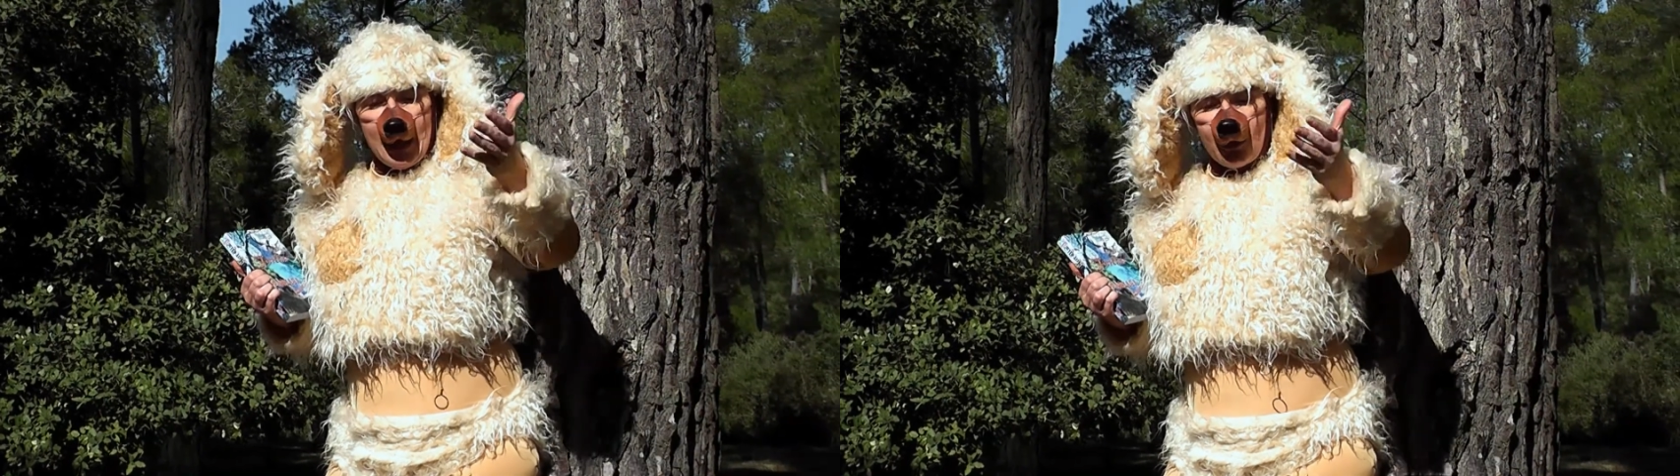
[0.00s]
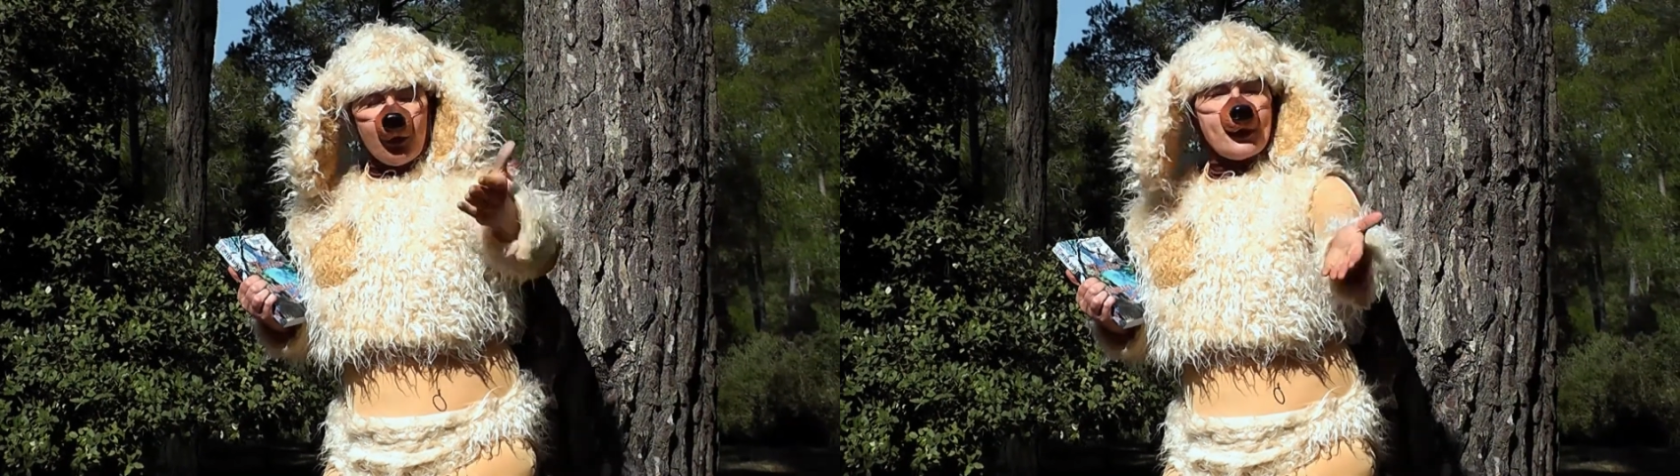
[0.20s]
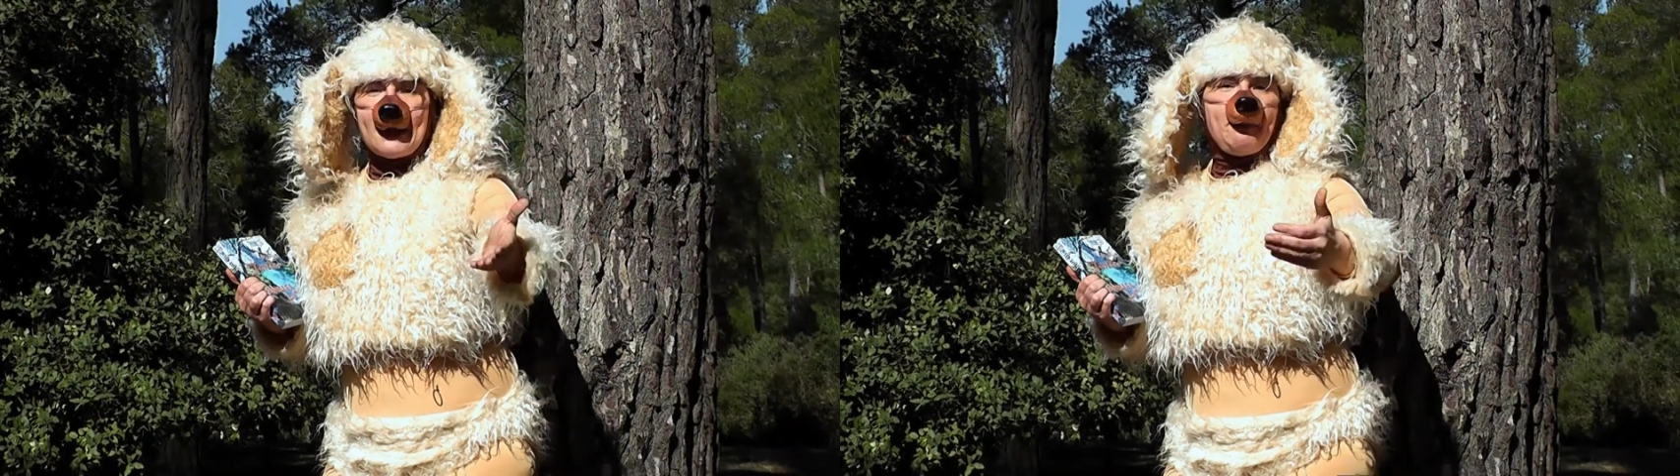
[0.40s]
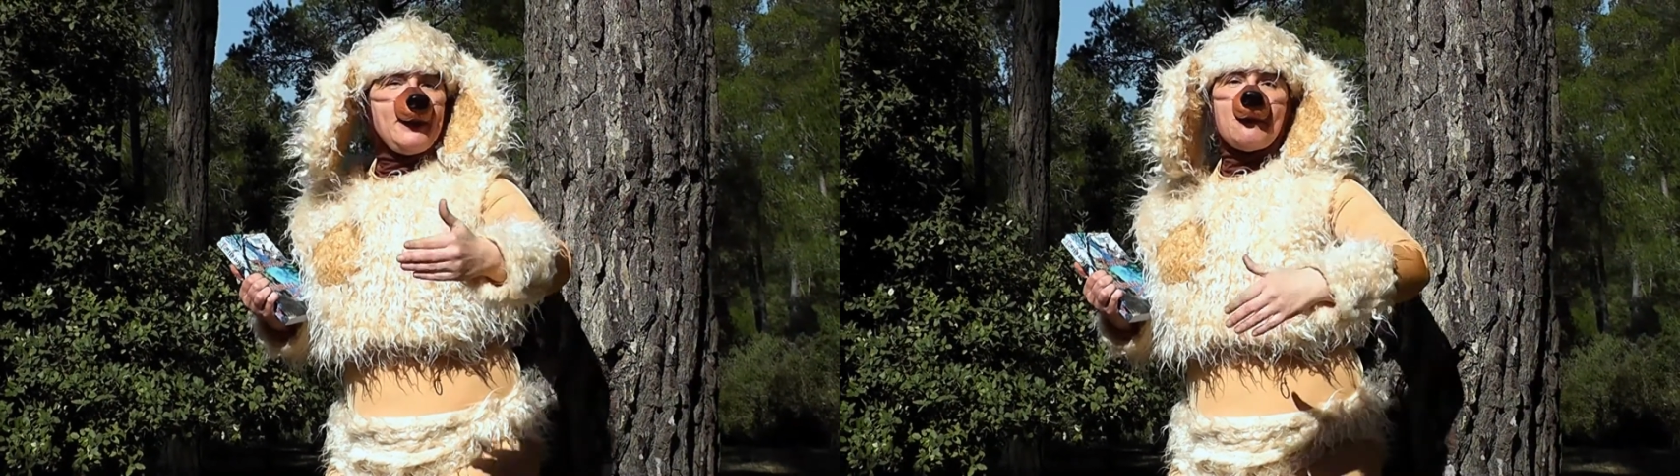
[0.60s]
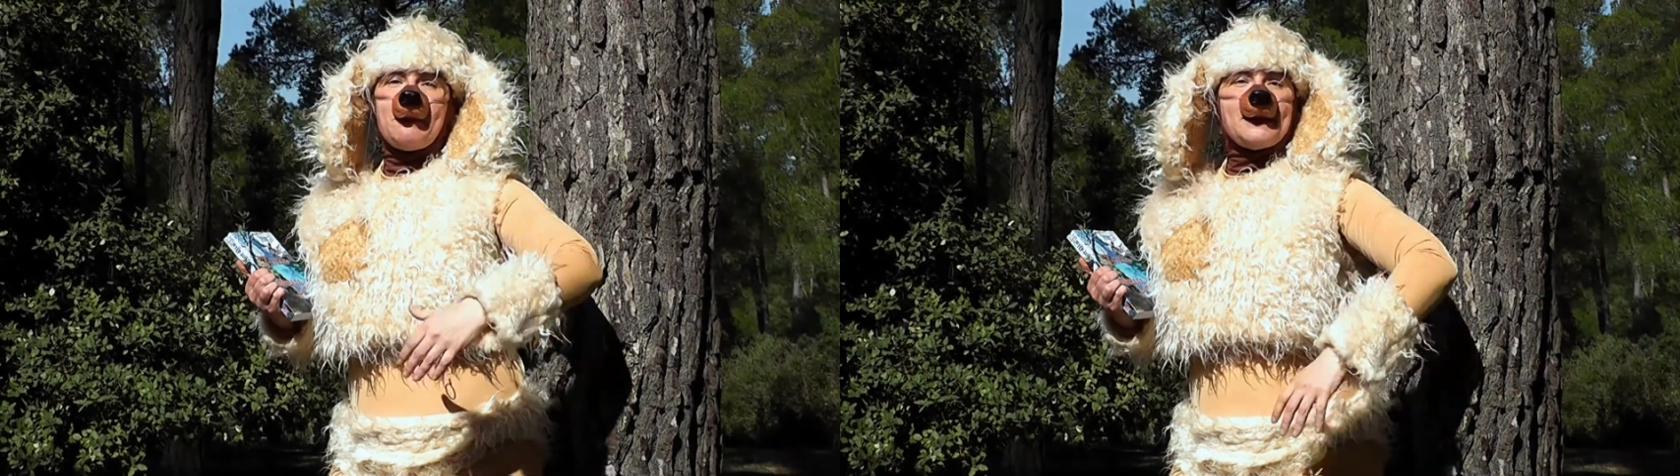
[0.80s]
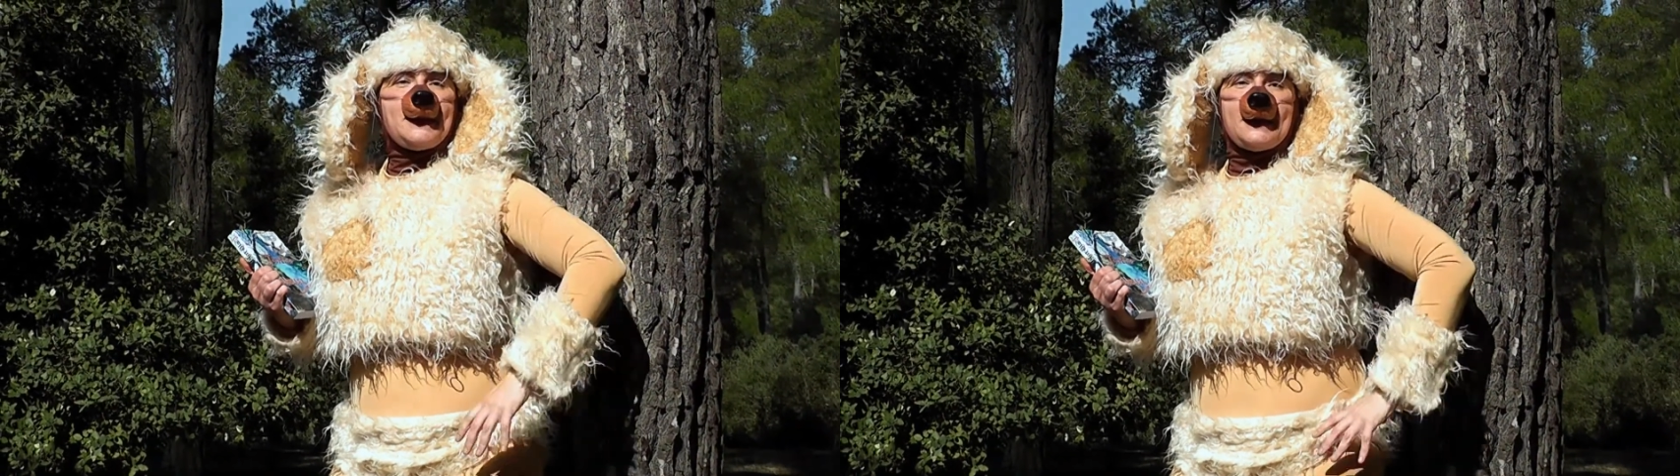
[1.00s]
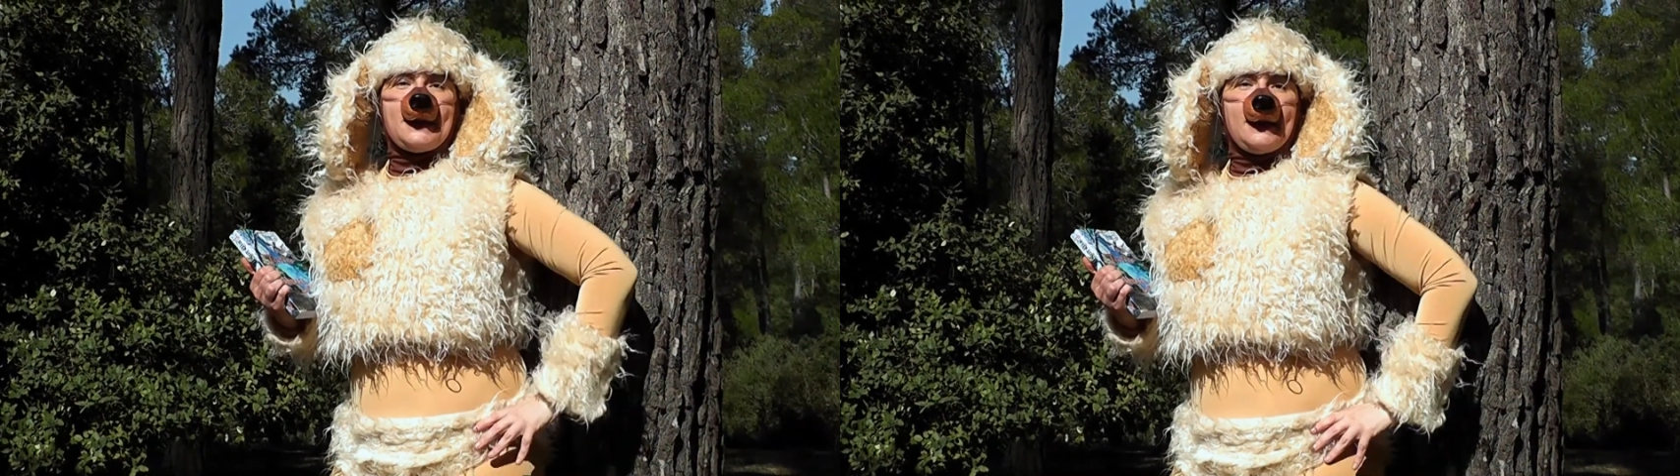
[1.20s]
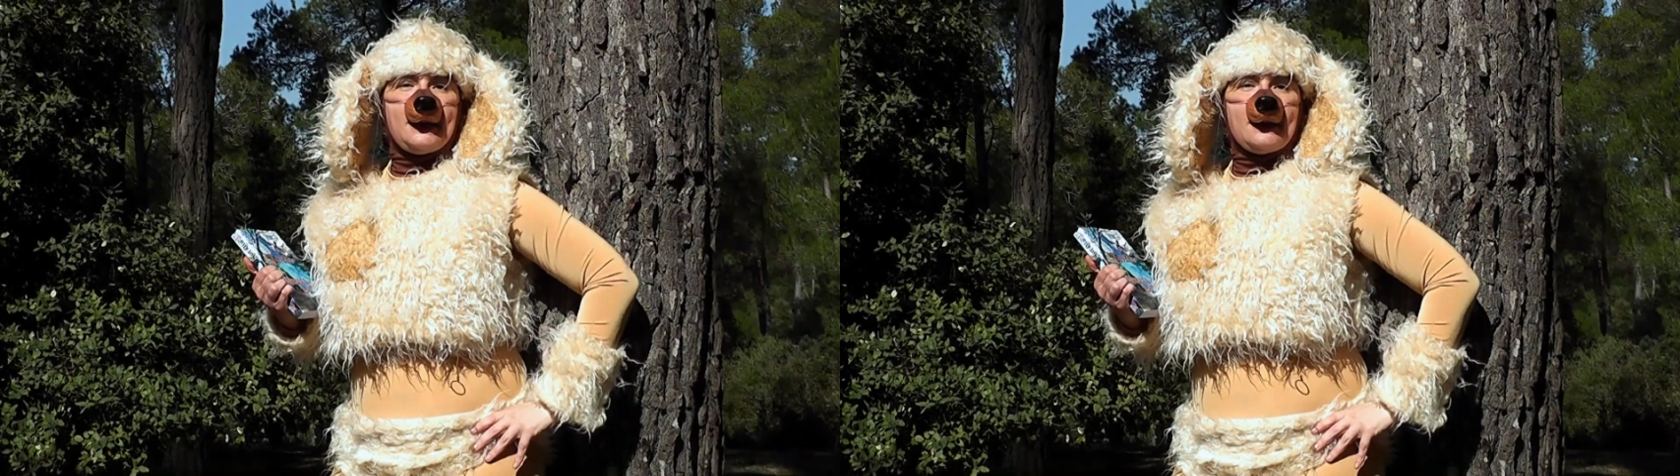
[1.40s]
ne s'appliquent pas ici.